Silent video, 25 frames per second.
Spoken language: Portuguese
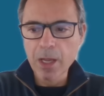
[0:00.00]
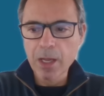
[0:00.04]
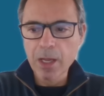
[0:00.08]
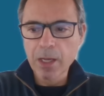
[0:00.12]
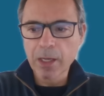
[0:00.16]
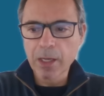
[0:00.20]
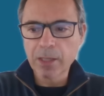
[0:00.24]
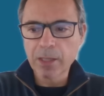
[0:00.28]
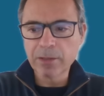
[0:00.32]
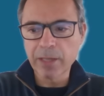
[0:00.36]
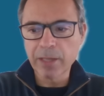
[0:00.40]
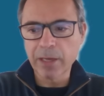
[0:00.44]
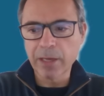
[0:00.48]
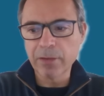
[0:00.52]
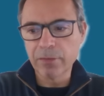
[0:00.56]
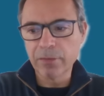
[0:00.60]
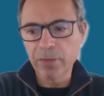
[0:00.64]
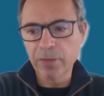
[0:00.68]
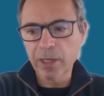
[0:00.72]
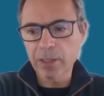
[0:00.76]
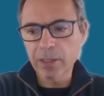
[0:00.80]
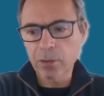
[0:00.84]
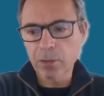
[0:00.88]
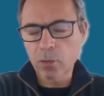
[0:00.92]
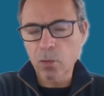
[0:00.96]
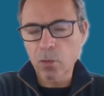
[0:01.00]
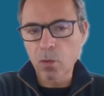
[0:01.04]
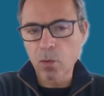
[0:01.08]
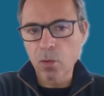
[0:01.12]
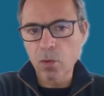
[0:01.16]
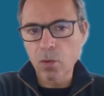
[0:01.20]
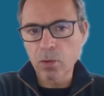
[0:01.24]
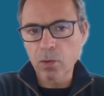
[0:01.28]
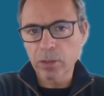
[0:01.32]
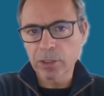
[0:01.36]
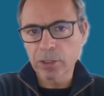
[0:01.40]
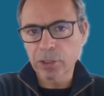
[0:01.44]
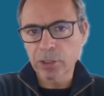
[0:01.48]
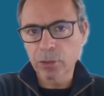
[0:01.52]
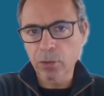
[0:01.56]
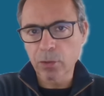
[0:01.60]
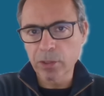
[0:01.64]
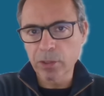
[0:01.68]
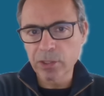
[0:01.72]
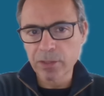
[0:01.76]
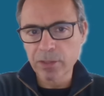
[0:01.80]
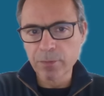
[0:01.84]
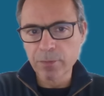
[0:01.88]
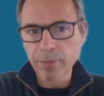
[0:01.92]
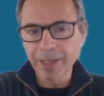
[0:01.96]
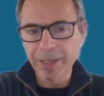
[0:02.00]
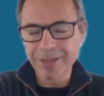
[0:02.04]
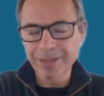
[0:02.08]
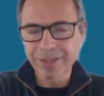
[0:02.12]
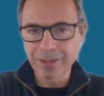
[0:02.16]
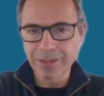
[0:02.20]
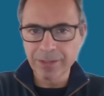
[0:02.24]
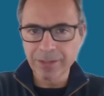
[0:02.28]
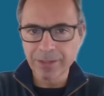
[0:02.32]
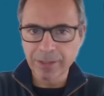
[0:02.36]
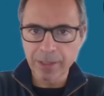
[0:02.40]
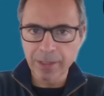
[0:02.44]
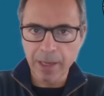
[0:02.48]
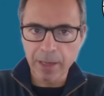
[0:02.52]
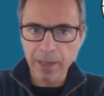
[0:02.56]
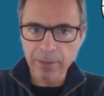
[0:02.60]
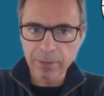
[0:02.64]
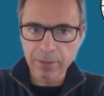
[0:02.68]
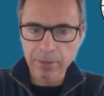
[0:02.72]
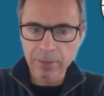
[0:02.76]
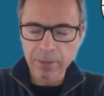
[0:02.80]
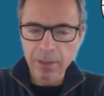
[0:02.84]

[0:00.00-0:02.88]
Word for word: que tem a ver com questões de mentalidade,